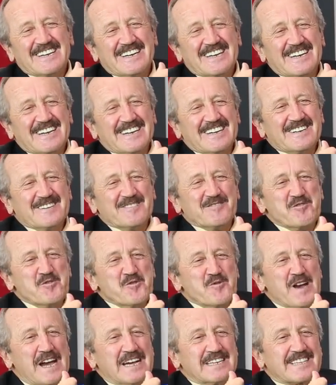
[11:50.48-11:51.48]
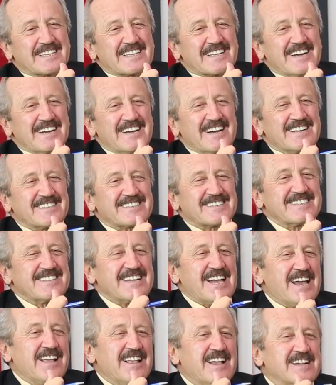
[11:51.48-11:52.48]
e, üniversite hayatının
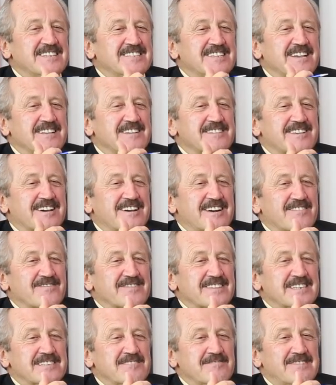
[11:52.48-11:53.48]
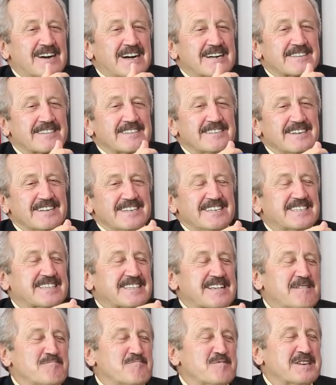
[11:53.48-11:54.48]
eğlenceli tarafları vardı.
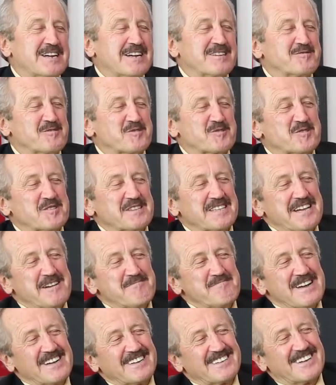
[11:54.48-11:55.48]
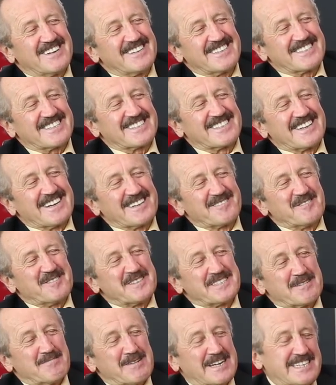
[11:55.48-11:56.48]
İstanbul Radyosu'nun hemen karşısındaydı o
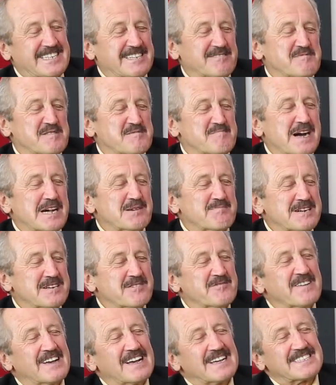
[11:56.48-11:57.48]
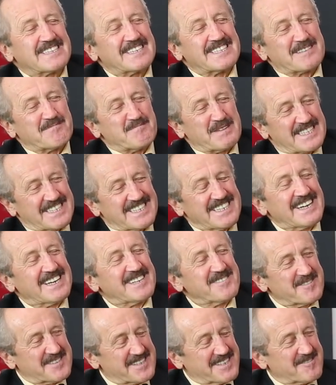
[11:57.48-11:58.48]
zaman. Şimdi Marmara Üniversitesi Basın Yayın
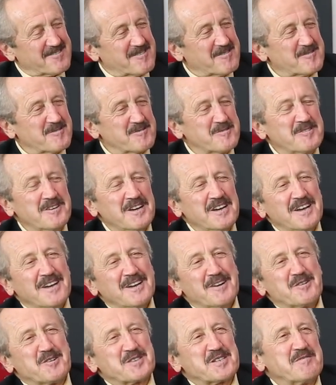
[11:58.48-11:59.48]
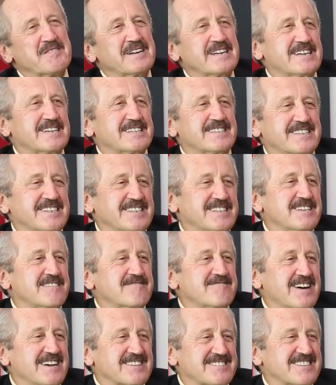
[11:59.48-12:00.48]
Yüksekokulu. Hı. O zaman
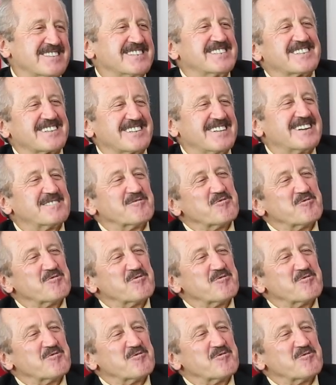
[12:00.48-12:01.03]
Gazetecilik ve Halk İlişkiler